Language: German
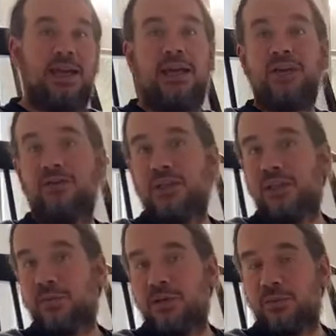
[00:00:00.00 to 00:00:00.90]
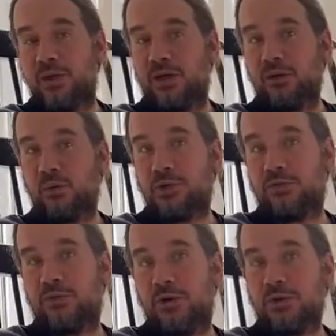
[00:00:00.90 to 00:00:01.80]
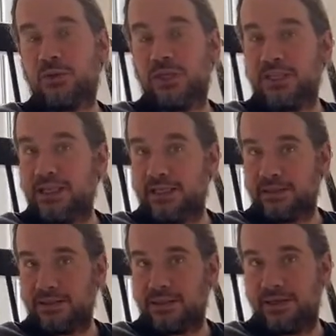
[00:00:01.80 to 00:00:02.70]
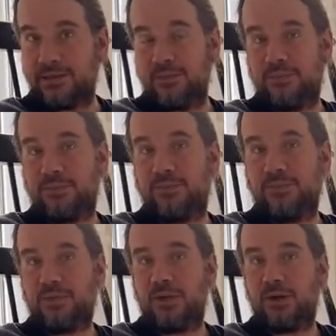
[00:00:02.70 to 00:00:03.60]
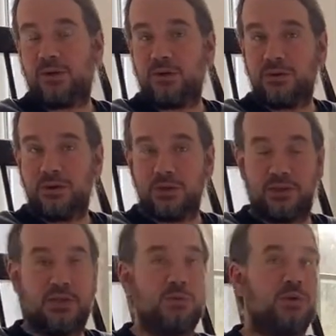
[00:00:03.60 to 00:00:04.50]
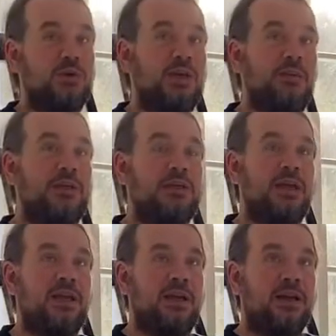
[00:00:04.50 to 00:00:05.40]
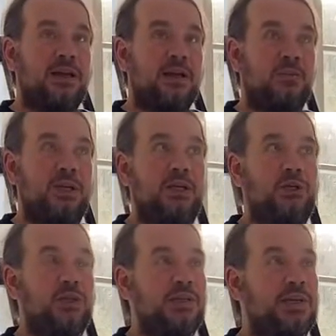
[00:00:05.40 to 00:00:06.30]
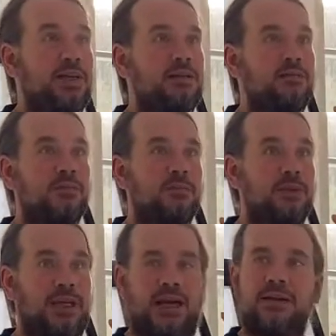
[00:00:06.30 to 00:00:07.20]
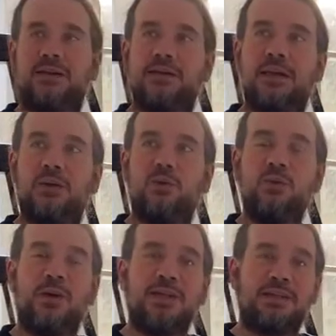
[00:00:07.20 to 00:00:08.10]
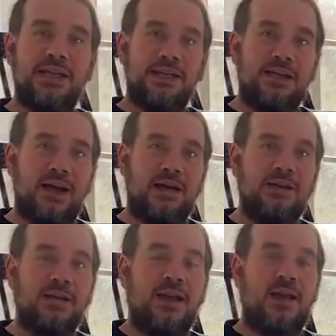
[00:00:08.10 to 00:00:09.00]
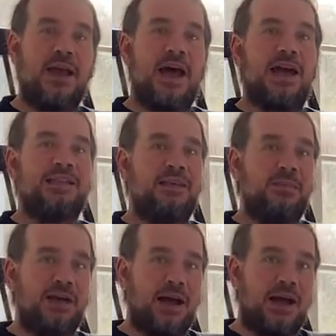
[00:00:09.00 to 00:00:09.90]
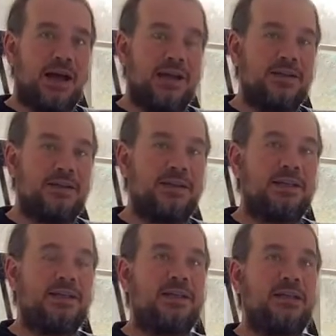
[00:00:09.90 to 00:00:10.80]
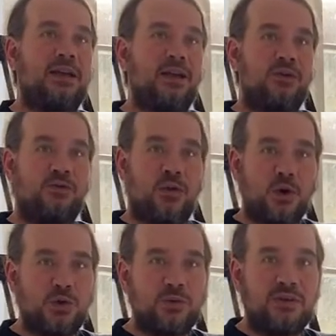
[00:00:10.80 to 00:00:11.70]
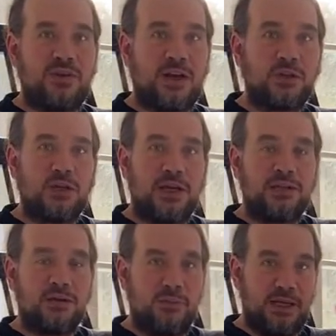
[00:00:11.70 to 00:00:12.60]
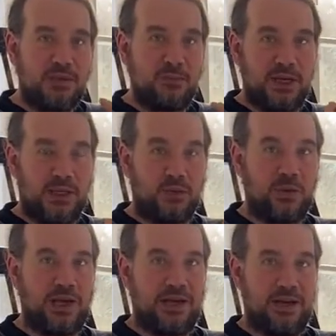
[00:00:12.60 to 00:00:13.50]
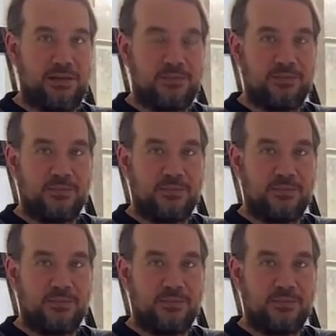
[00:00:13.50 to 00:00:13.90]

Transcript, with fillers: Ich finde die medienpädagogische Forschung richtig interessant. Und aus diesem Grund habe ich, biete ich schon seit, ja, jetzt seit über zehn Jahren ein Seminar an, das ich Forschungswerkstatt Medienpädagogik nenne.